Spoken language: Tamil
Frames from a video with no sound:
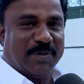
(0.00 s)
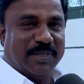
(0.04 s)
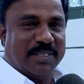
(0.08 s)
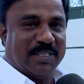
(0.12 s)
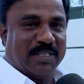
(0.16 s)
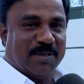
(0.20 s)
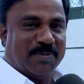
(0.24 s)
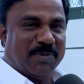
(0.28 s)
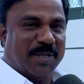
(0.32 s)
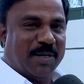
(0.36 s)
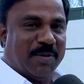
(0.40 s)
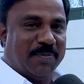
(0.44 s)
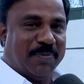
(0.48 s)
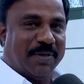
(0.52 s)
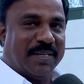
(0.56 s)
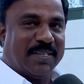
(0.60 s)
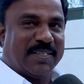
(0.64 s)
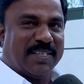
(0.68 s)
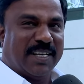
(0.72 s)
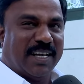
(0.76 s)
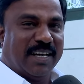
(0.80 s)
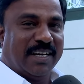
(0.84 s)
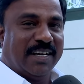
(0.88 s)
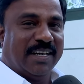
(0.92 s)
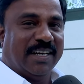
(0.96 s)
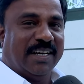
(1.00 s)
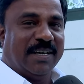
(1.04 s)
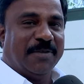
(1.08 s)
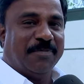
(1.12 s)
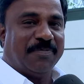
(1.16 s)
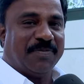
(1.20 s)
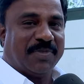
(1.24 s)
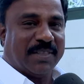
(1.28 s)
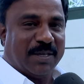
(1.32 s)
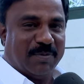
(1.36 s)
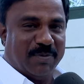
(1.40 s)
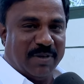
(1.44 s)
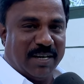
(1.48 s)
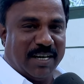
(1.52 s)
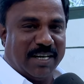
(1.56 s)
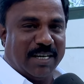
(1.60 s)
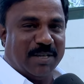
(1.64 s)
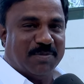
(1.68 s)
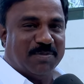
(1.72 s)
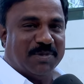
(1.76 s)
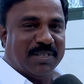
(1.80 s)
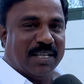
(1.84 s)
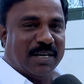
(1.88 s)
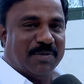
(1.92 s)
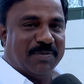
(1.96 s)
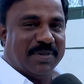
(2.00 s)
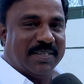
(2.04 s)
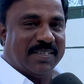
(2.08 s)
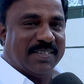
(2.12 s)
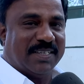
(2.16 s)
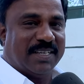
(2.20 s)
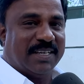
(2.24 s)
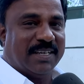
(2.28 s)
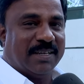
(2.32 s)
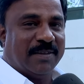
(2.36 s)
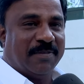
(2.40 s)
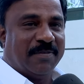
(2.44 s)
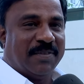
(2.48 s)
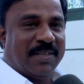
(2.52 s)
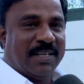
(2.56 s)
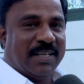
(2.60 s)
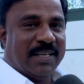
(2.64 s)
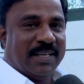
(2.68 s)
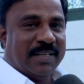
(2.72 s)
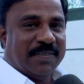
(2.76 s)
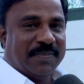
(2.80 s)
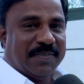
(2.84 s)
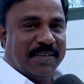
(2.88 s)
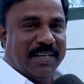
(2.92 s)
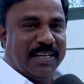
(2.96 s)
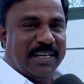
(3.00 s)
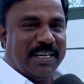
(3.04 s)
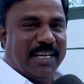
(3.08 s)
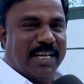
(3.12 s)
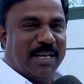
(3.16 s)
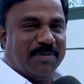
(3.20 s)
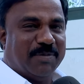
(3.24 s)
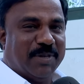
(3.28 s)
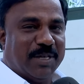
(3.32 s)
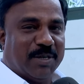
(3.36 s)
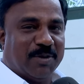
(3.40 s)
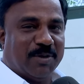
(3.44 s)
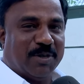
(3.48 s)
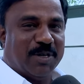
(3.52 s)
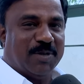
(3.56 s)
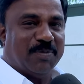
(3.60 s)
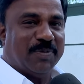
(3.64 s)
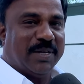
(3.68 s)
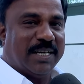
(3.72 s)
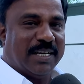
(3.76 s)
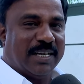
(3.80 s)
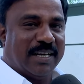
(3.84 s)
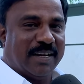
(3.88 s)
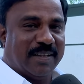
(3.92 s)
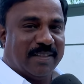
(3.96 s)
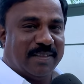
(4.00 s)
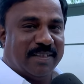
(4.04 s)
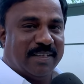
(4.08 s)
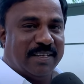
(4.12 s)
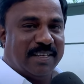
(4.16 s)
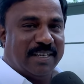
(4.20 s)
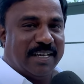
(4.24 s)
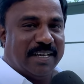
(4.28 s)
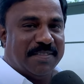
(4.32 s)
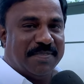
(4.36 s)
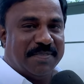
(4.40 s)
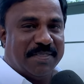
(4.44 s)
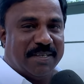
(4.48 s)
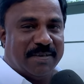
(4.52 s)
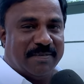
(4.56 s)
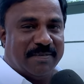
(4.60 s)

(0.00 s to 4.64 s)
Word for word: அது சம்மந்தம் பேசினாங்க தமிழ்நாடு முதலமைச்சர் தீண்டாமை கொடுமைங்கிறது எந்த